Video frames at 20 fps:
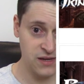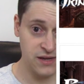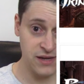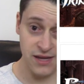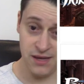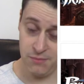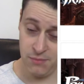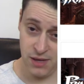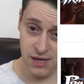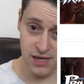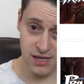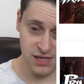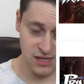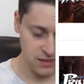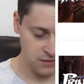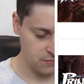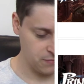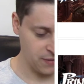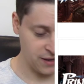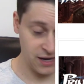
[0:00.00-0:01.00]

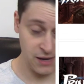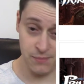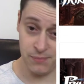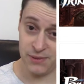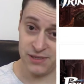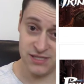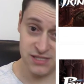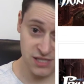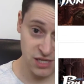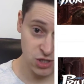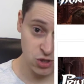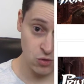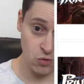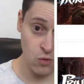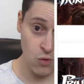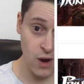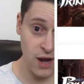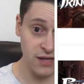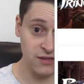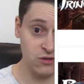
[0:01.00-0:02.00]
remake para PlayStation
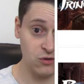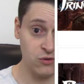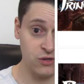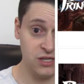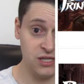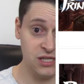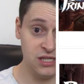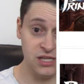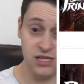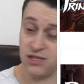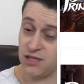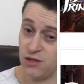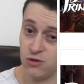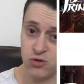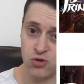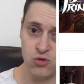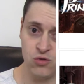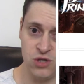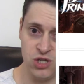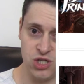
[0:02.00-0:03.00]
4 e
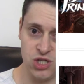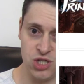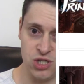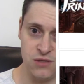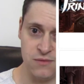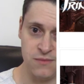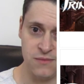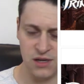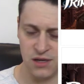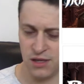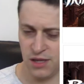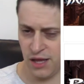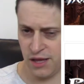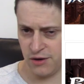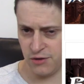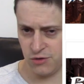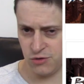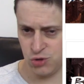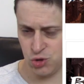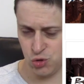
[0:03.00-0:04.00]
Nintendo Switch.
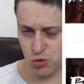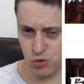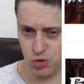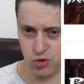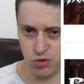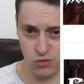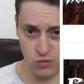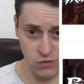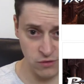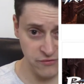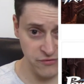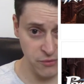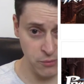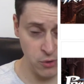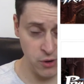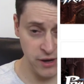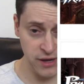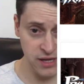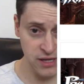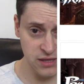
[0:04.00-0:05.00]
Claro que o estúdio não
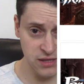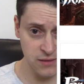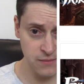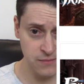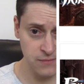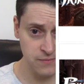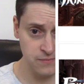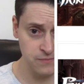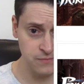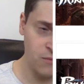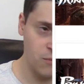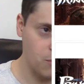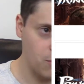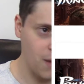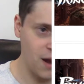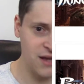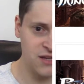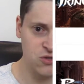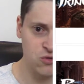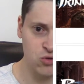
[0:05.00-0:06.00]
confirmou ainda,
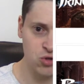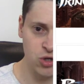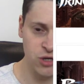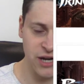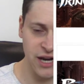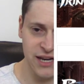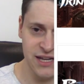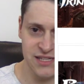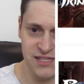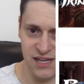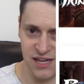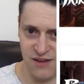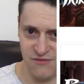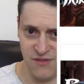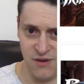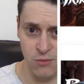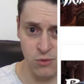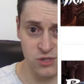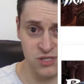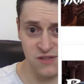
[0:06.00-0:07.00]
mas um jornalista que é
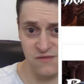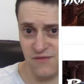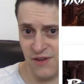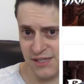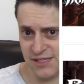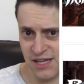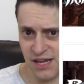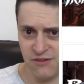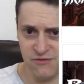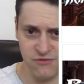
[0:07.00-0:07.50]
famoso em vazar